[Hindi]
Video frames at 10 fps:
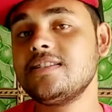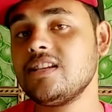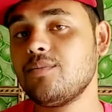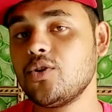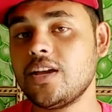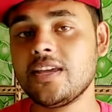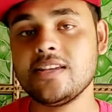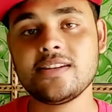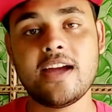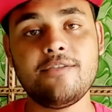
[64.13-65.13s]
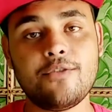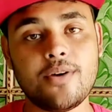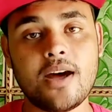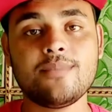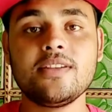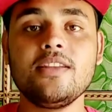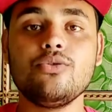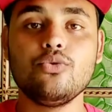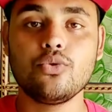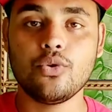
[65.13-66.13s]
रिसीव हो जाएगी चाहे फ़ोन आपसे
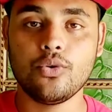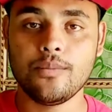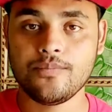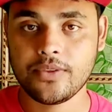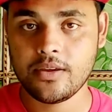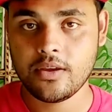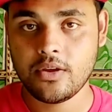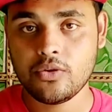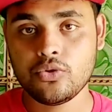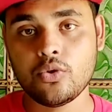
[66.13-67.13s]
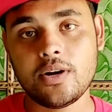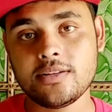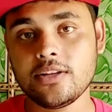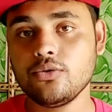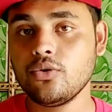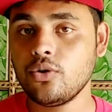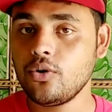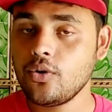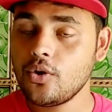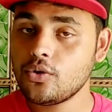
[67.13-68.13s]
दूर हो थोड़ा सा दूर हो
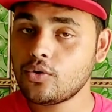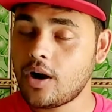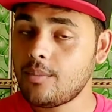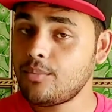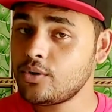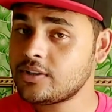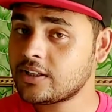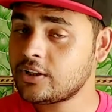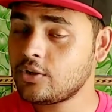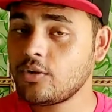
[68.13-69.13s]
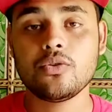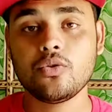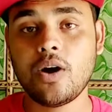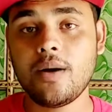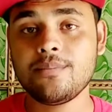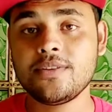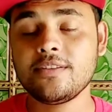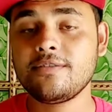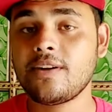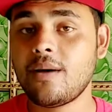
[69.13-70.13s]
तो आप बोल सकते हो तो आप
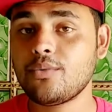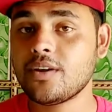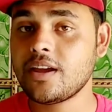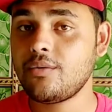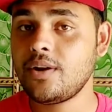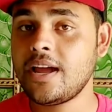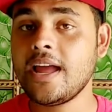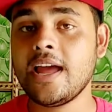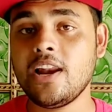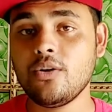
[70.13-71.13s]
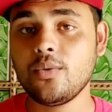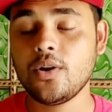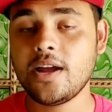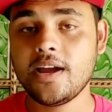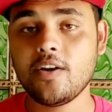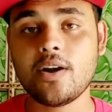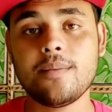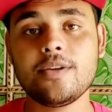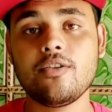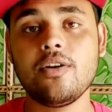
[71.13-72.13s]
सिर्फ आपको क्या बोलना है हेलो बोलना है और
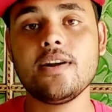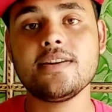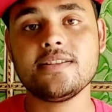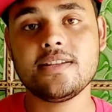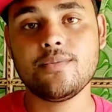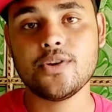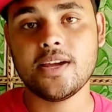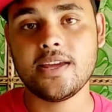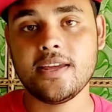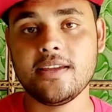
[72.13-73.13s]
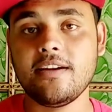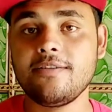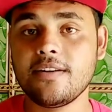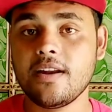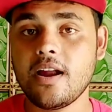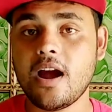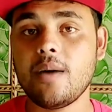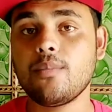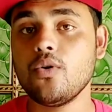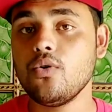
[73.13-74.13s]
आपकी कॉल रिसीव हो जाएगी या फिर
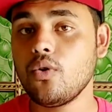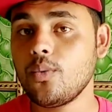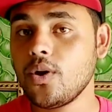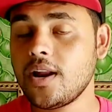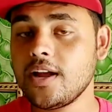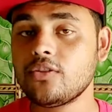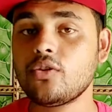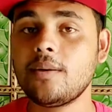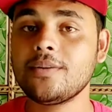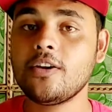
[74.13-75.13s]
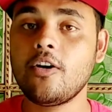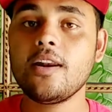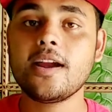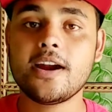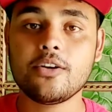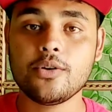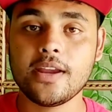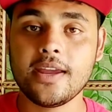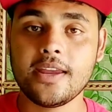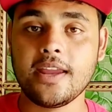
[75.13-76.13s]
आपको नो बोलना है तो आपकी कॉल कट हो
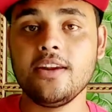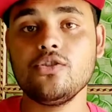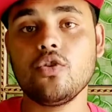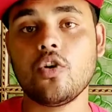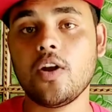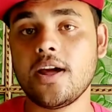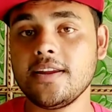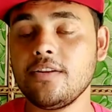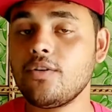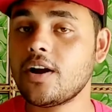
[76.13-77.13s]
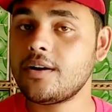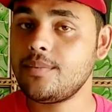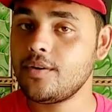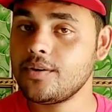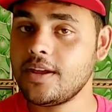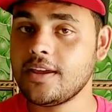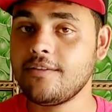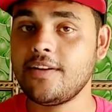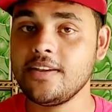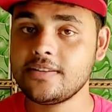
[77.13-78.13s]
जाएगी यानी जो कॉल आ रही है वो कट भी हो जाएगी
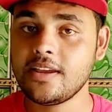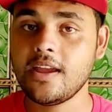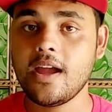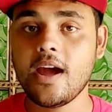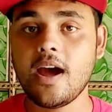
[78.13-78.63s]
वहीं से